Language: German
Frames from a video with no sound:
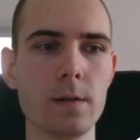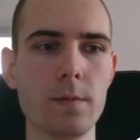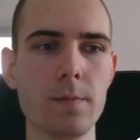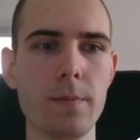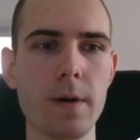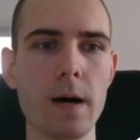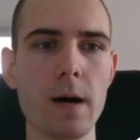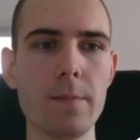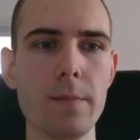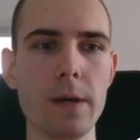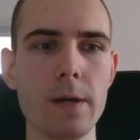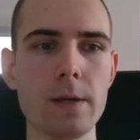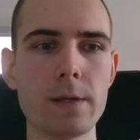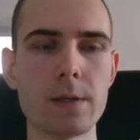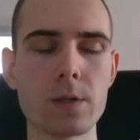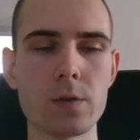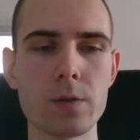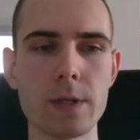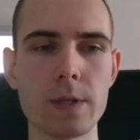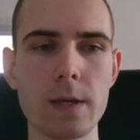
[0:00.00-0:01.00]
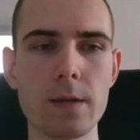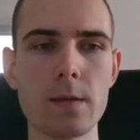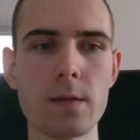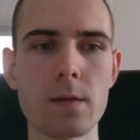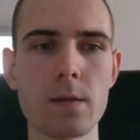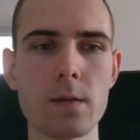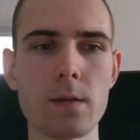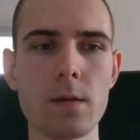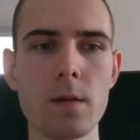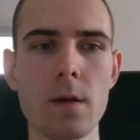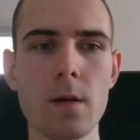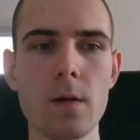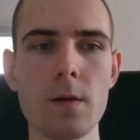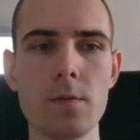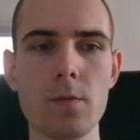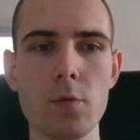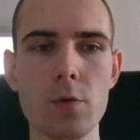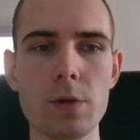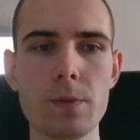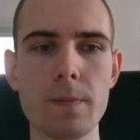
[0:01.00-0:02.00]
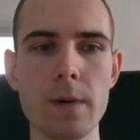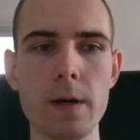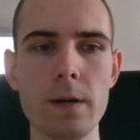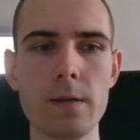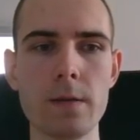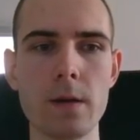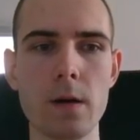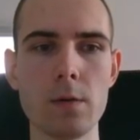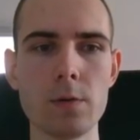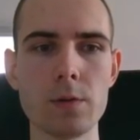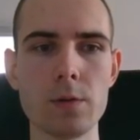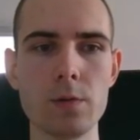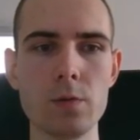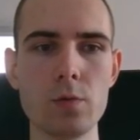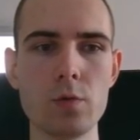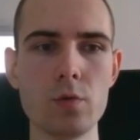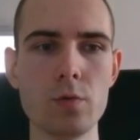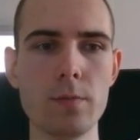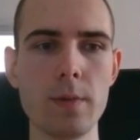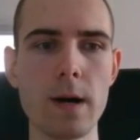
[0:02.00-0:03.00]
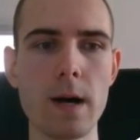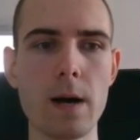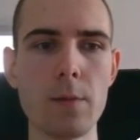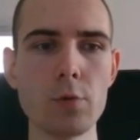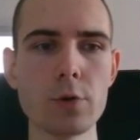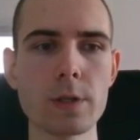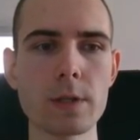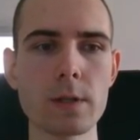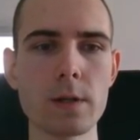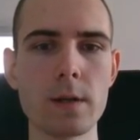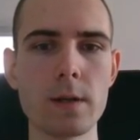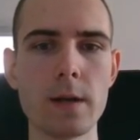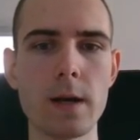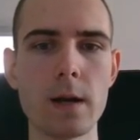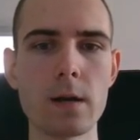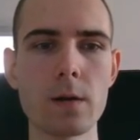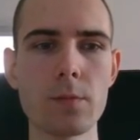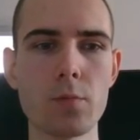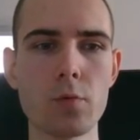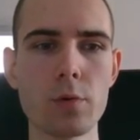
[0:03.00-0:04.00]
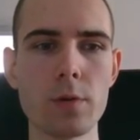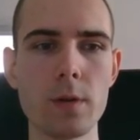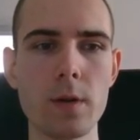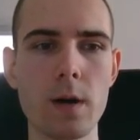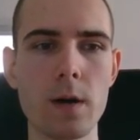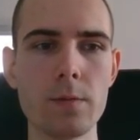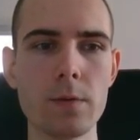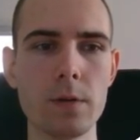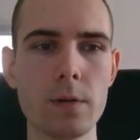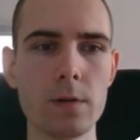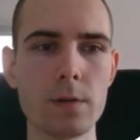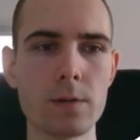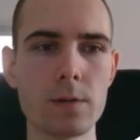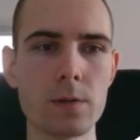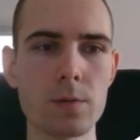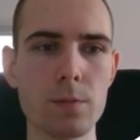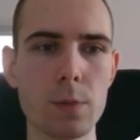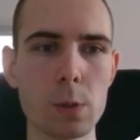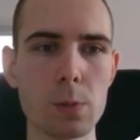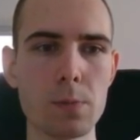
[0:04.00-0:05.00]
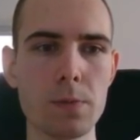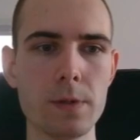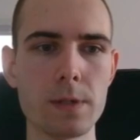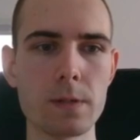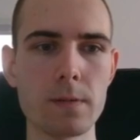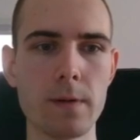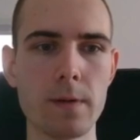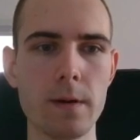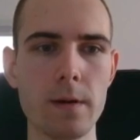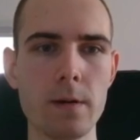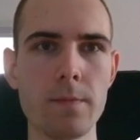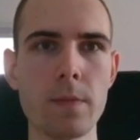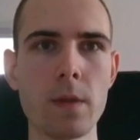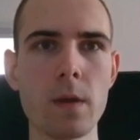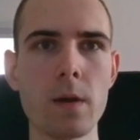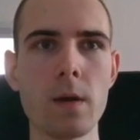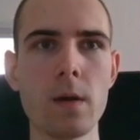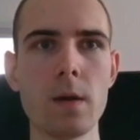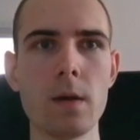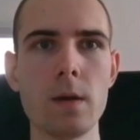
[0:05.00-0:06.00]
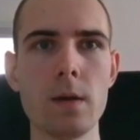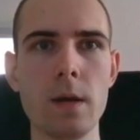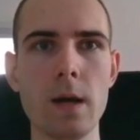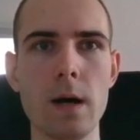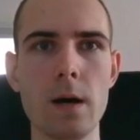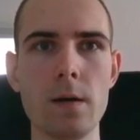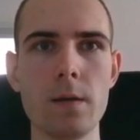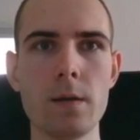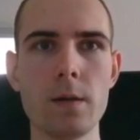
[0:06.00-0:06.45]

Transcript: ein paar Mails zu senden, wo ich mein 1000 YouTube Abos Training angeboten habe. Hier sind zum Beispiel zwei ja,